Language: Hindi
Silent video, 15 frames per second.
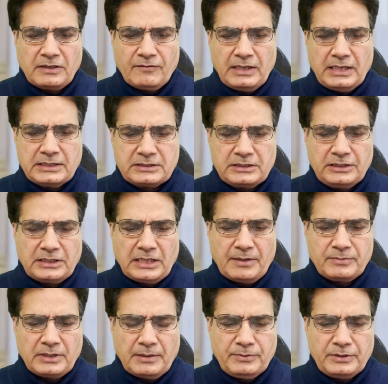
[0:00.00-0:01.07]
नवाज की
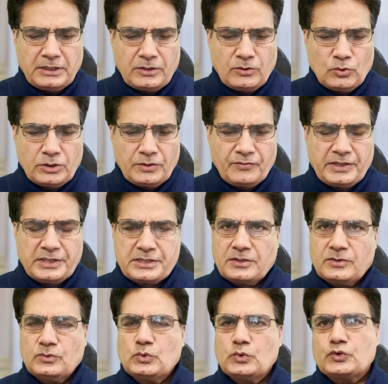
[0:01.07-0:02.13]
कामयाबी का
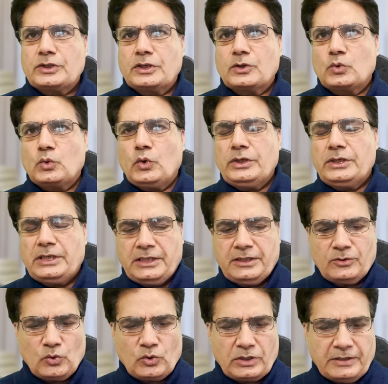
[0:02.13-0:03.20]
नोटिफिकेशन उसने कोई
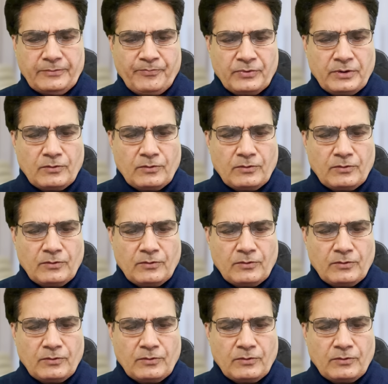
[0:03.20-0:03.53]
नहीं रोका